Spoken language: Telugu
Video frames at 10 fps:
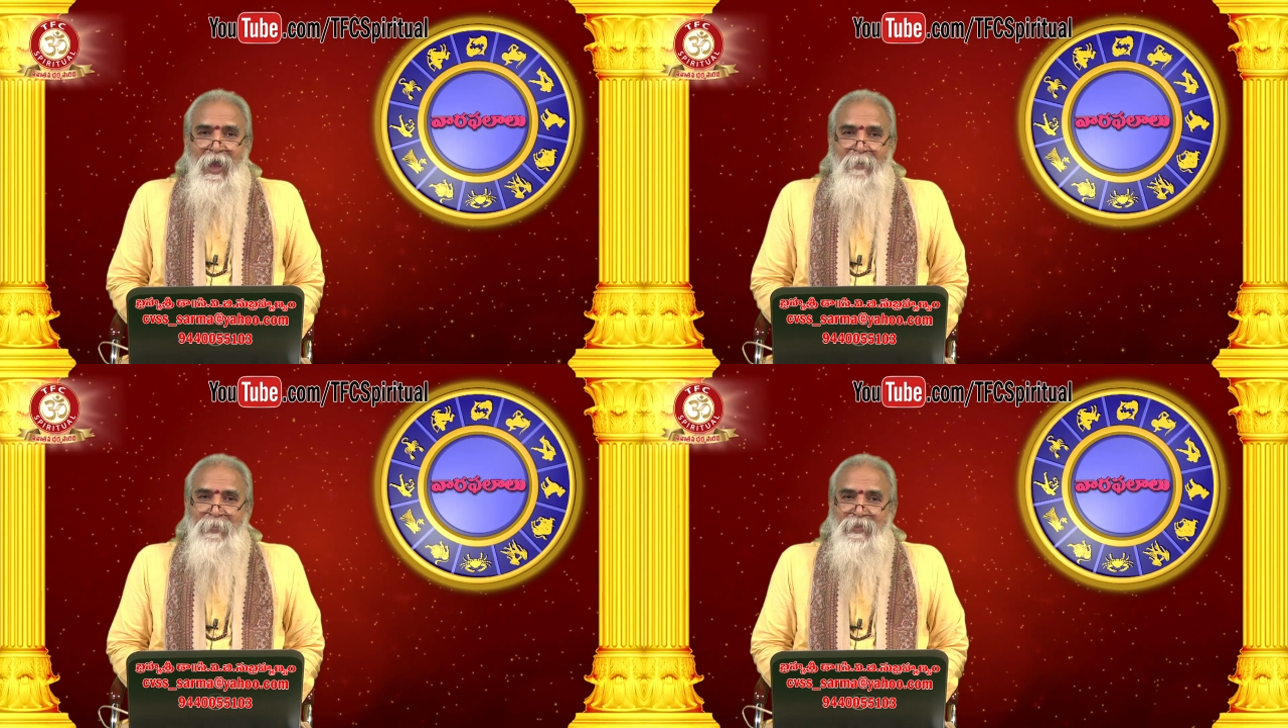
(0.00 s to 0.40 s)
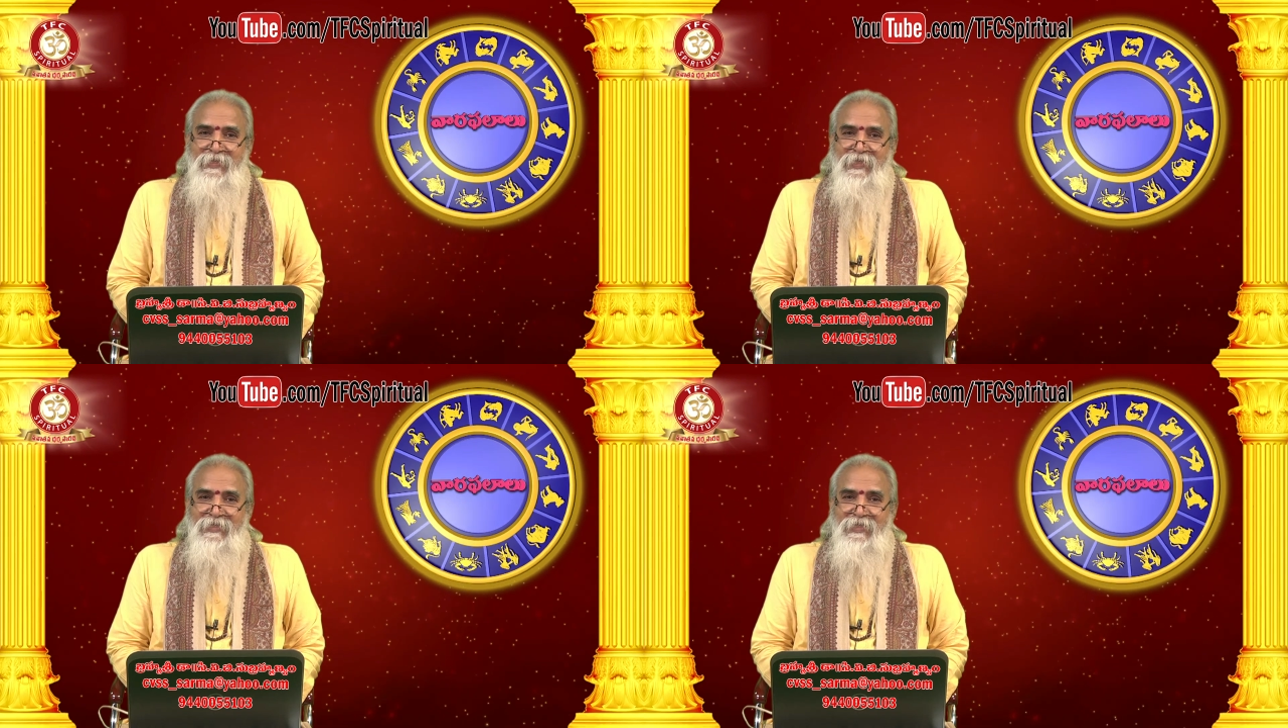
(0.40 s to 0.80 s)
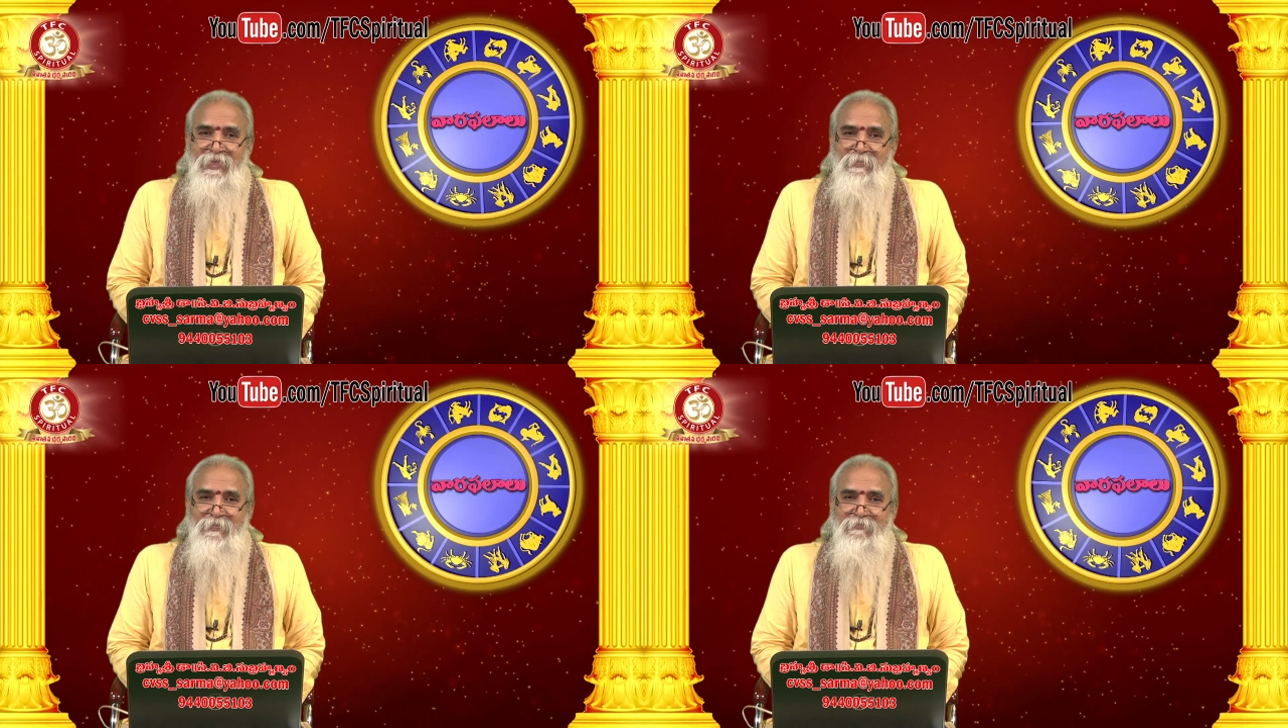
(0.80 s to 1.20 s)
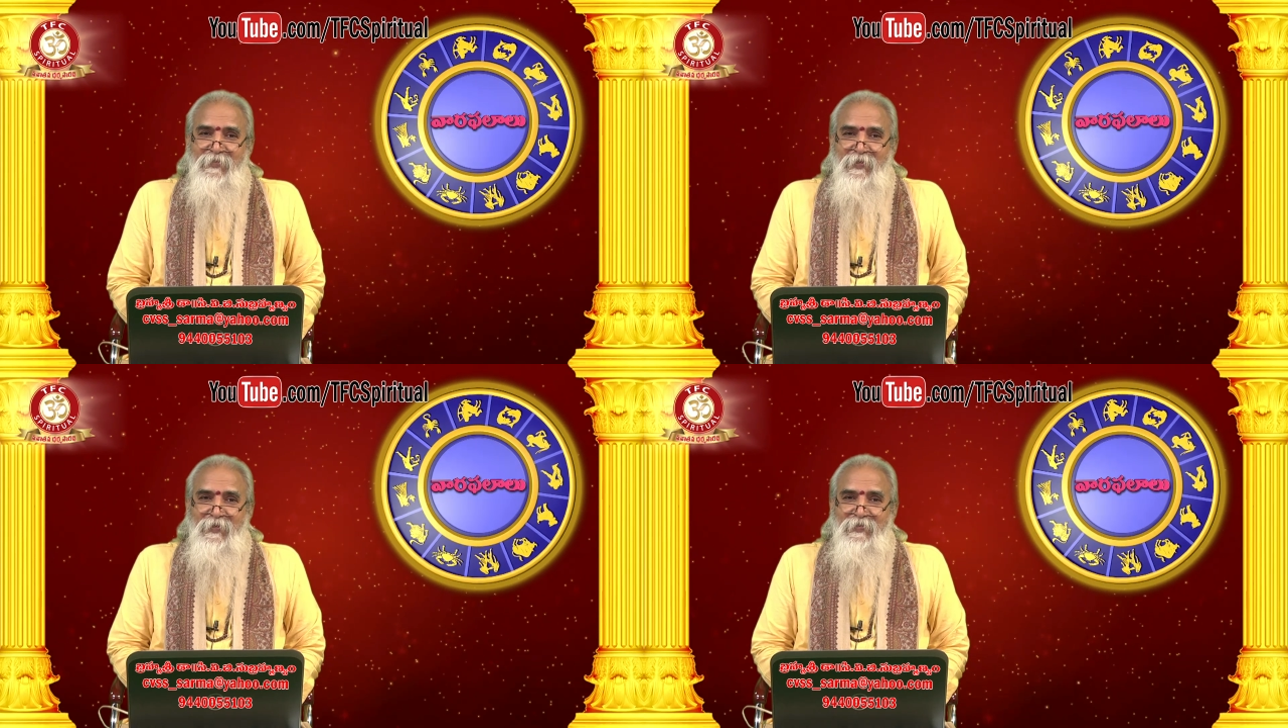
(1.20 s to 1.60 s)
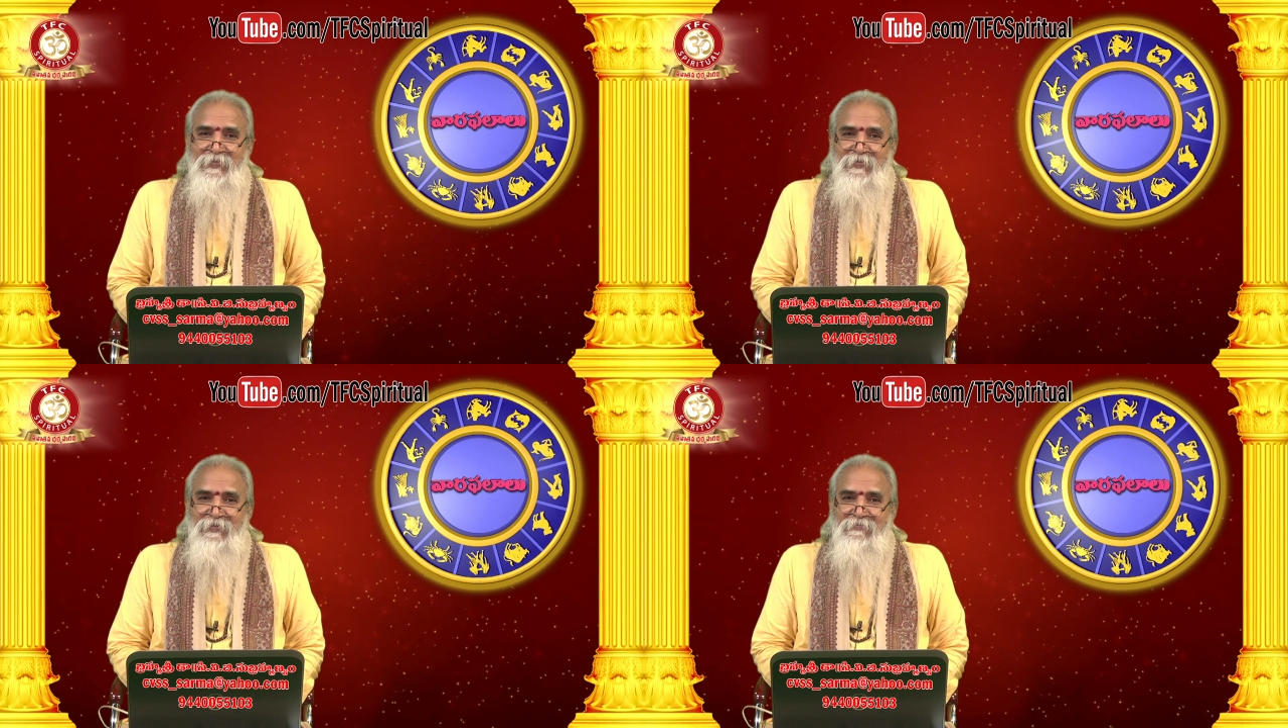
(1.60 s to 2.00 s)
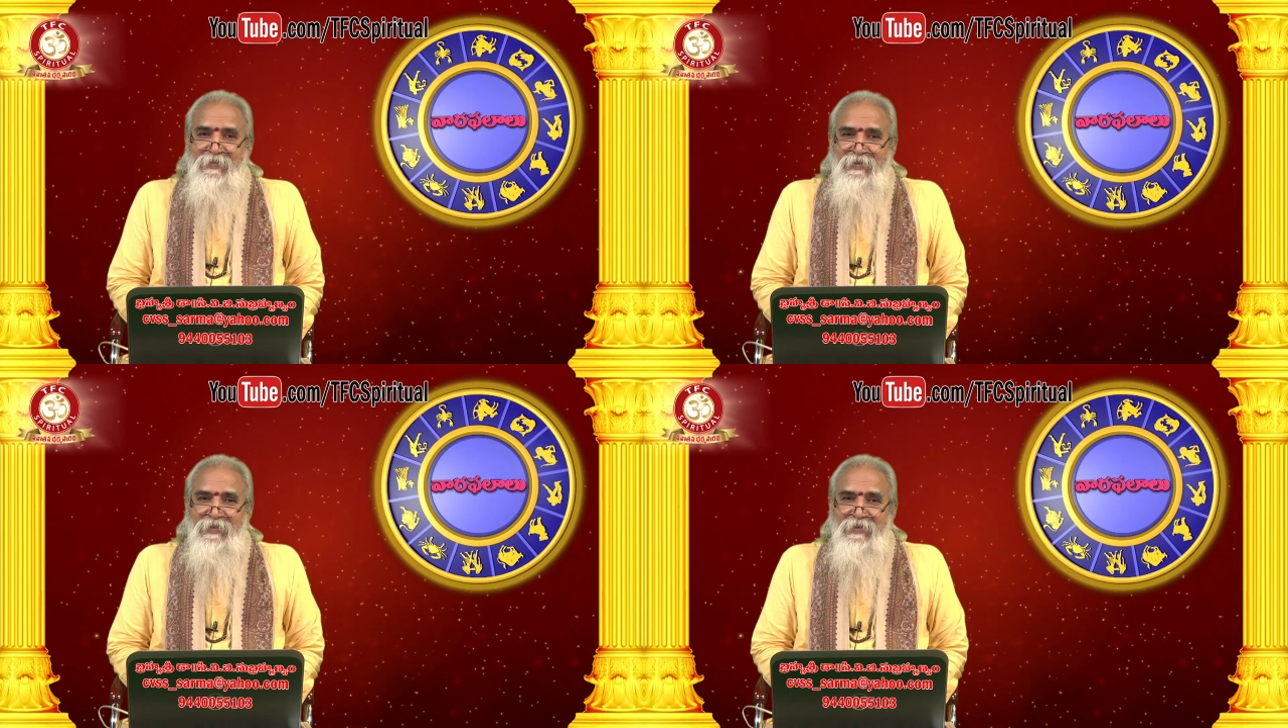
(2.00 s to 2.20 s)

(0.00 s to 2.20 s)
ఆ ప్రత్యేకతలను మనం వినియోగించుకోవడం